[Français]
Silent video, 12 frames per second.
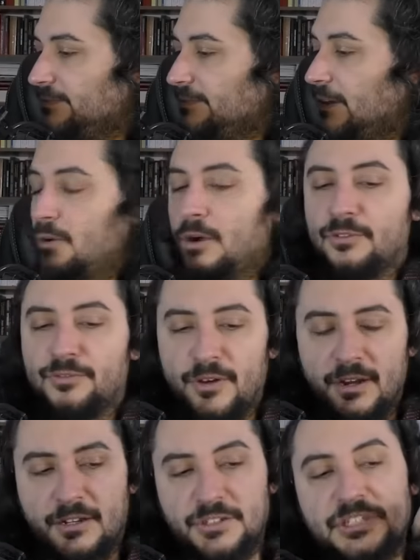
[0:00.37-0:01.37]
encore une
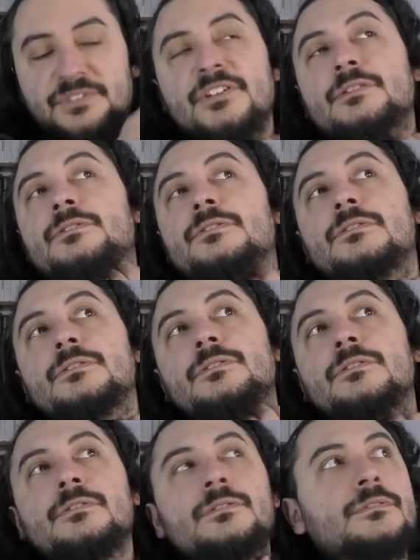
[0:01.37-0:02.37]
fois, quand j'ai fait
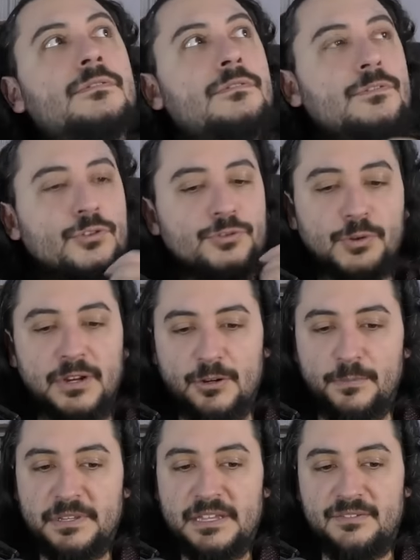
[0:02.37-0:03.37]
l'audio avec
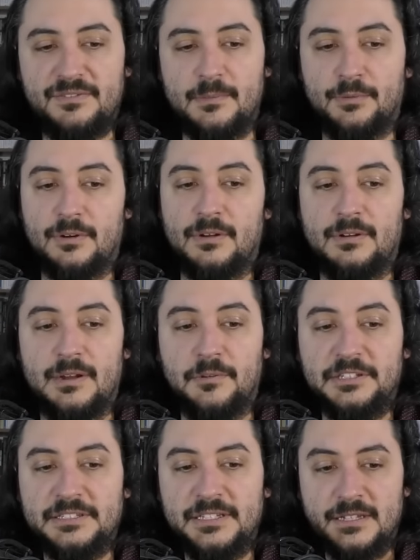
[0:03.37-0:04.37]
le PDF là, pour la,
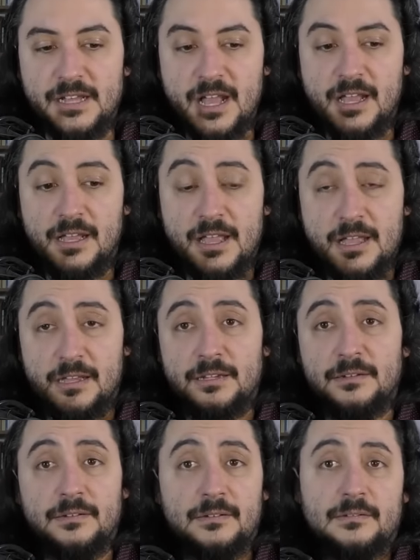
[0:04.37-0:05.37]
bonne année,
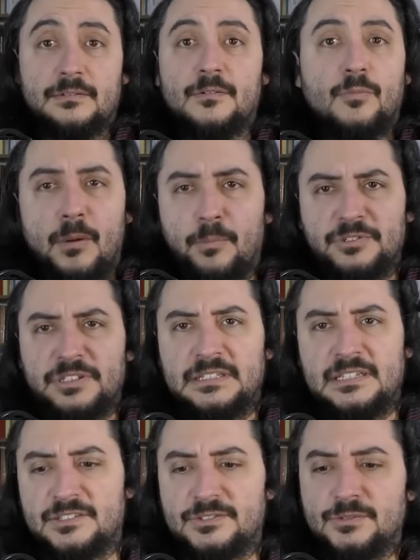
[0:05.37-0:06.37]
on m'a posé une
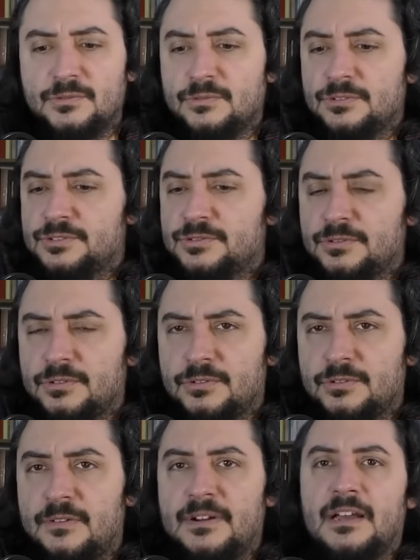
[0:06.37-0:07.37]
question sur
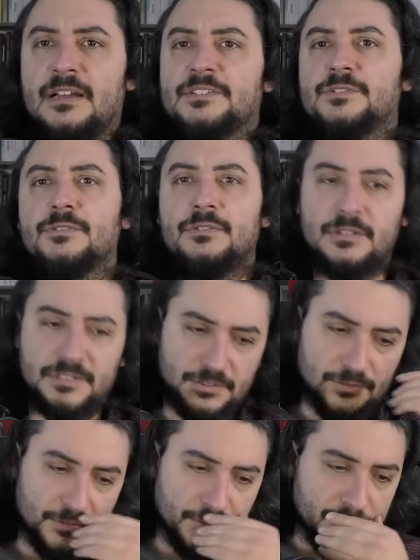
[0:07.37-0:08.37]
euh, ah, voilà, est-ce
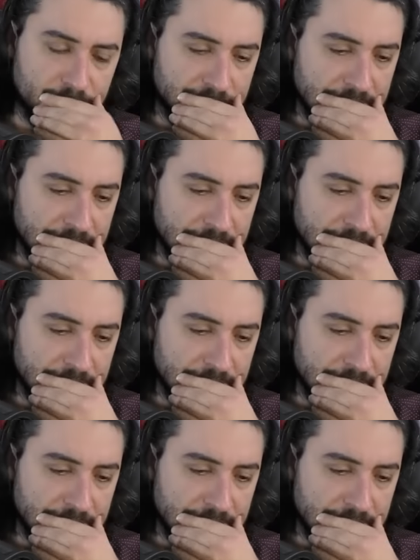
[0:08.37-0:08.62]
que,